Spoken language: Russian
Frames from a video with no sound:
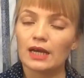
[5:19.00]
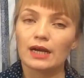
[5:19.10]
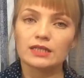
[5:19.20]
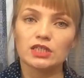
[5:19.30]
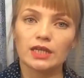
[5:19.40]

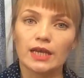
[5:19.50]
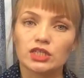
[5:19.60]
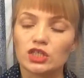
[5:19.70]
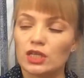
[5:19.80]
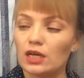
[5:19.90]

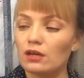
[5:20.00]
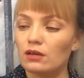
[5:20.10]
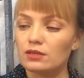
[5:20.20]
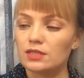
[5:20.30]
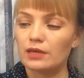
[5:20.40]
антиэйдж,
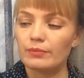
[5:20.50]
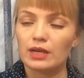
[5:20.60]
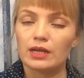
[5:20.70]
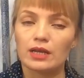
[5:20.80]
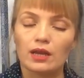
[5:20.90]
да, э, с
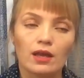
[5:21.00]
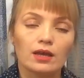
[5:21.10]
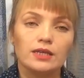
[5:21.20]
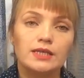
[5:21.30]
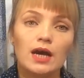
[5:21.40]
камелией.
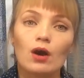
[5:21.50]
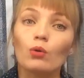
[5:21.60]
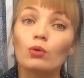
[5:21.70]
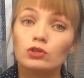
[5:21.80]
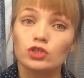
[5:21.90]
Я
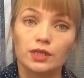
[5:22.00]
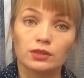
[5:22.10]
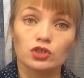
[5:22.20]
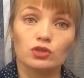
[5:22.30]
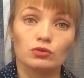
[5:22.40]
очень
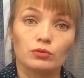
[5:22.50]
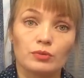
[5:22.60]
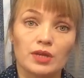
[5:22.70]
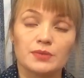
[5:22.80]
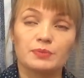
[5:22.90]
рада, что он на
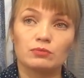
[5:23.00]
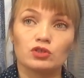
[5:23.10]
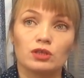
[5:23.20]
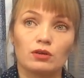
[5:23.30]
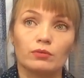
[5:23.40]
меня есть, потому
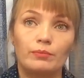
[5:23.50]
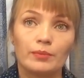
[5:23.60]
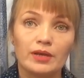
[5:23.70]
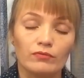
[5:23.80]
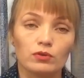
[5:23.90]
что
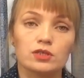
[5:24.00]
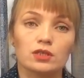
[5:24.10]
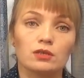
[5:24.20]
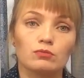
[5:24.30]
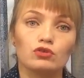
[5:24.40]
мои
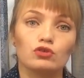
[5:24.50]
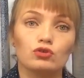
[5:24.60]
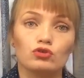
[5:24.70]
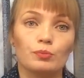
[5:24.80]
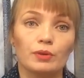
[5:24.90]
волосы к нему
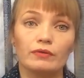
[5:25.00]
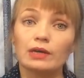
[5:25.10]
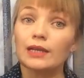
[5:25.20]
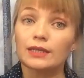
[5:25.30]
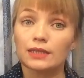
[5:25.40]
чуть-чуть
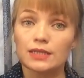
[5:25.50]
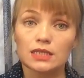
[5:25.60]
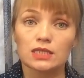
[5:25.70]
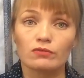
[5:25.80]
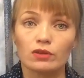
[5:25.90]
привыкли, это,
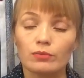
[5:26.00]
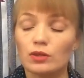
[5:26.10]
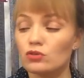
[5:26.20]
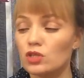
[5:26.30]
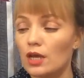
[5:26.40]
естественно,
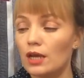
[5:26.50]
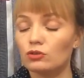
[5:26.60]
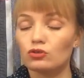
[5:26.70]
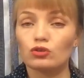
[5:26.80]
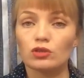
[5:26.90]
минус.
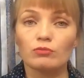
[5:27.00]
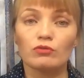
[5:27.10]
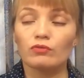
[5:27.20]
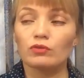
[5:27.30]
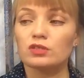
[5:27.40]
То, что к
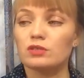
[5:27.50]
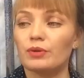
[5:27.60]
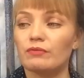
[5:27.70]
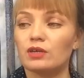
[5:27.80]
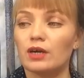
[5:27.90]
нему волосы
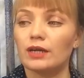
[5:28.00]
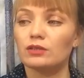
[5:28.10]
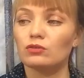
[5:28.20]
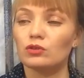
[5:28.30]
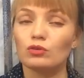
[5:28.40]

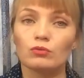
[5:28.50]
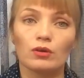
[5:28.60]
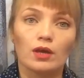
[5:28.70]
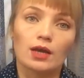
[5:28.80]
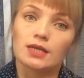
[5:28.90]
привыкают, но я
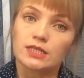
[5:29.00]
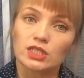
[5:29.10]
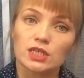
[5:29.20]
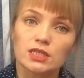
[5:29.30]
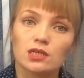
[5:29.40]
думаю,
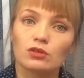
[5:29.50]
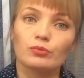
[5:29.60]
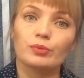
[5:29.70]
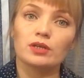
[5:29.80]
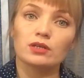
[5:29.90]
сейчас
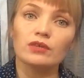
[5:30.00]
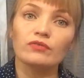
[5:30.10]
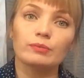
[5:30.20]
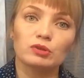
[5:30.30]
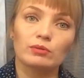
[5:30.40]
сделаю
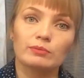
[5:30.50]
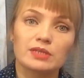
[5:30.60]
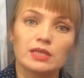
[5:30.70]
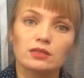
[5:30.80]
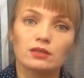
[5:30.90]
перерыв и потом
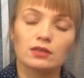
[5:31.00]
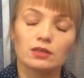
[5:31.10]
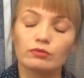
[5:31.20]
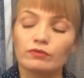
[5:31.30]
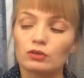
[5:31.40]
обязательно к
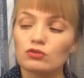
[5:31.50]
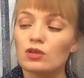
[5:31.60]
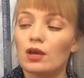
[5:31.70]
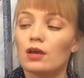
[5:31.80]
нему вернусь.